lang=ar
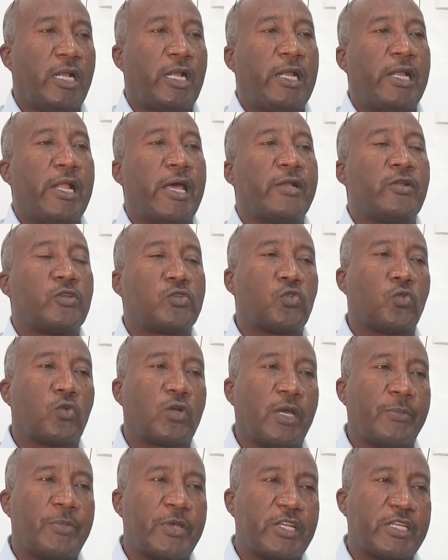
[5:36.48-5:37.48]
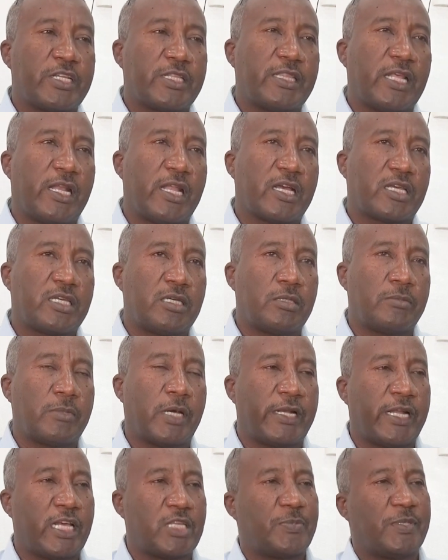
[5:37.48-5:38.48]
لانه سوق كبير جدا لكن
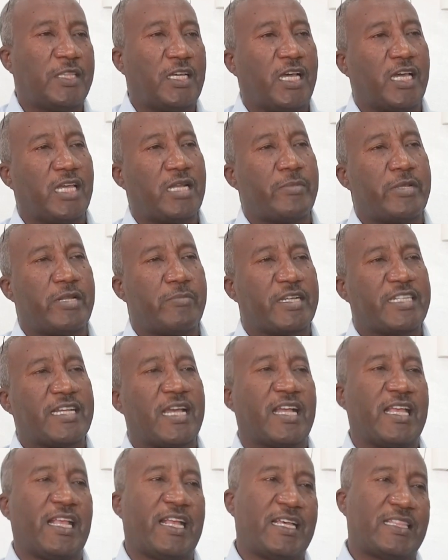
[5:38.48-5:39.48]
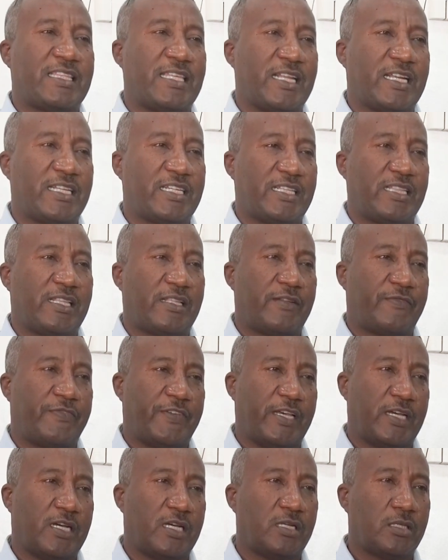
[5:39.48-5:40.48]
الناس بتعاني من مشاكل كثيره جدا
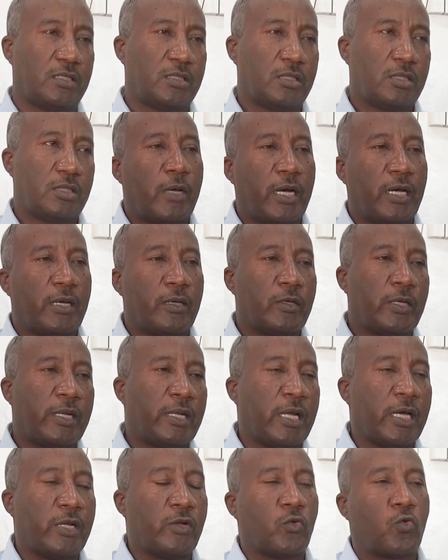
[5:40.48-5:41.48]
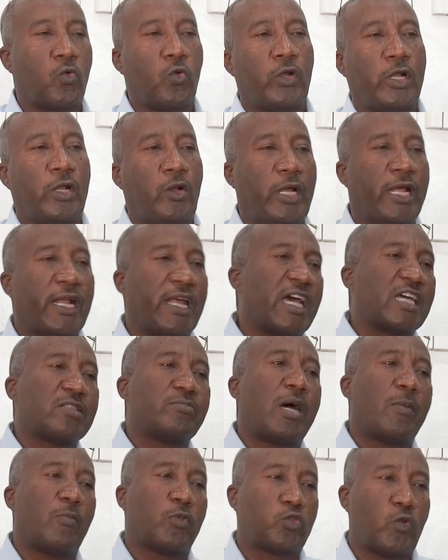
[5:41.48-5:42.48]
فيها لانه كل
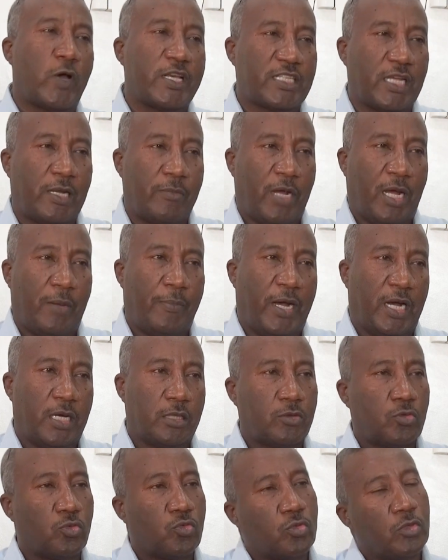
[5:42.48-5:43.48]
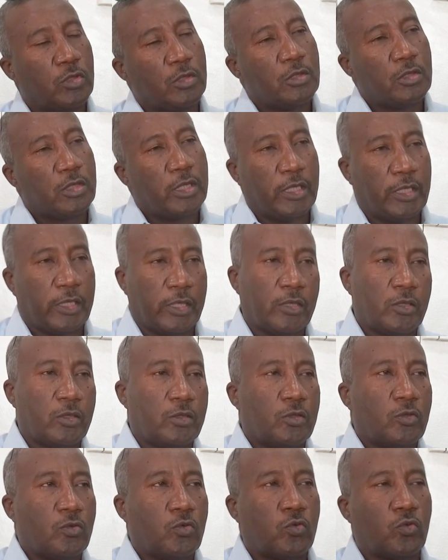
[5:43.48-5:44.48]
الحلقات ما متواصله مع بعض إيه.
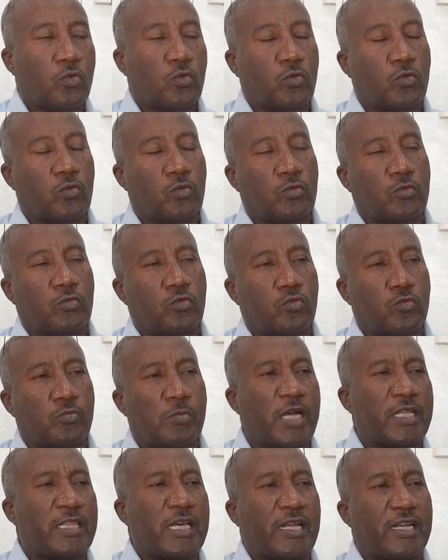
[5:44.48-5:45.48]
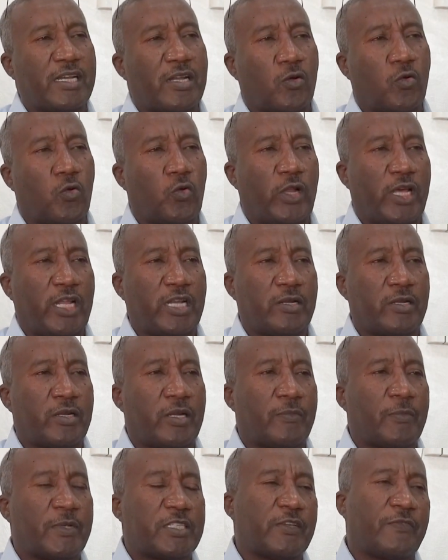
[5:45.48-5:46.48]
وما دايرين نقول يعني
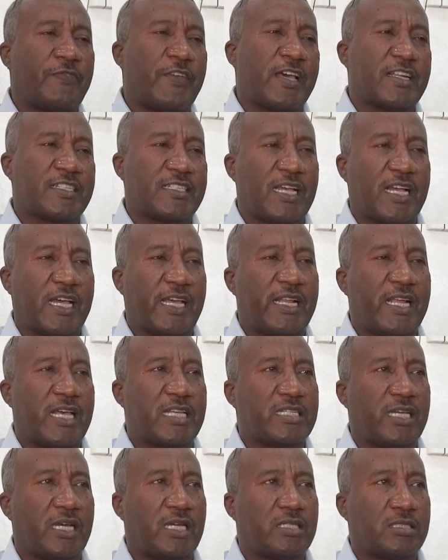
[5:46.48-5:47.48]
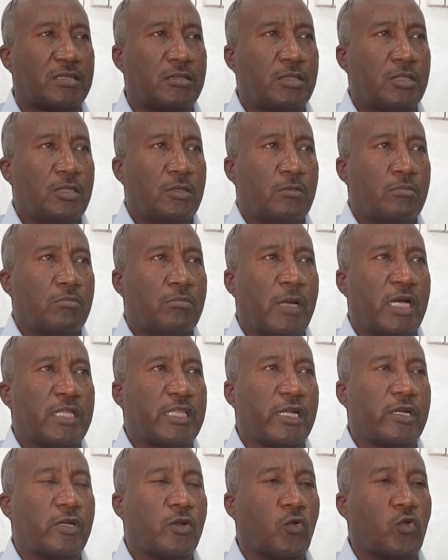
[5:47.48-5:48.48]
مثلا في ارزاق الناس يعني ما
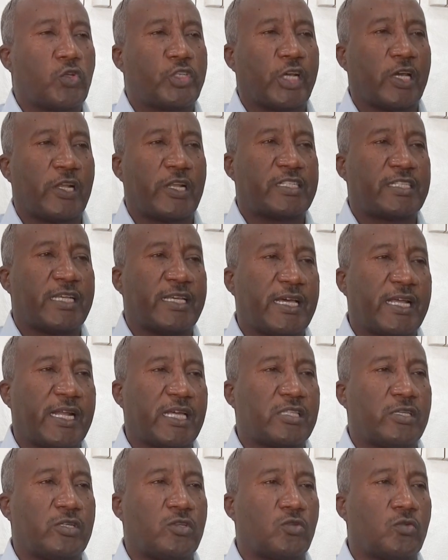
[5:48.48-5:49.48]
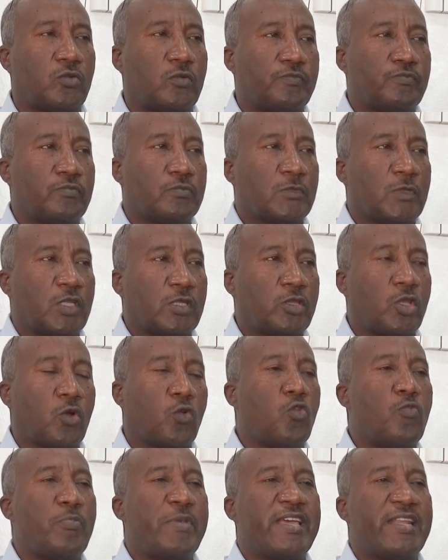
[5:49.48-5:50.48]
دايرين نقول شغل السيارات انه
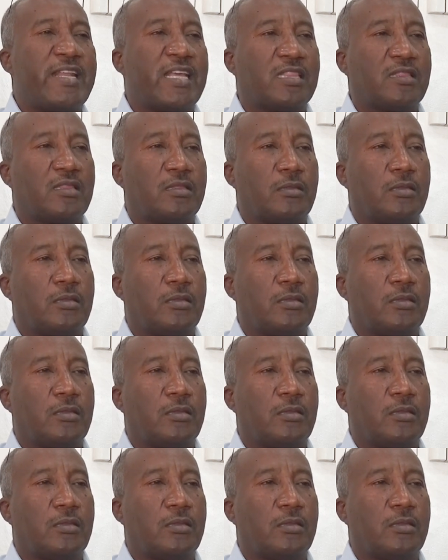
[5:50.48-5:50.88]
تكون مهنه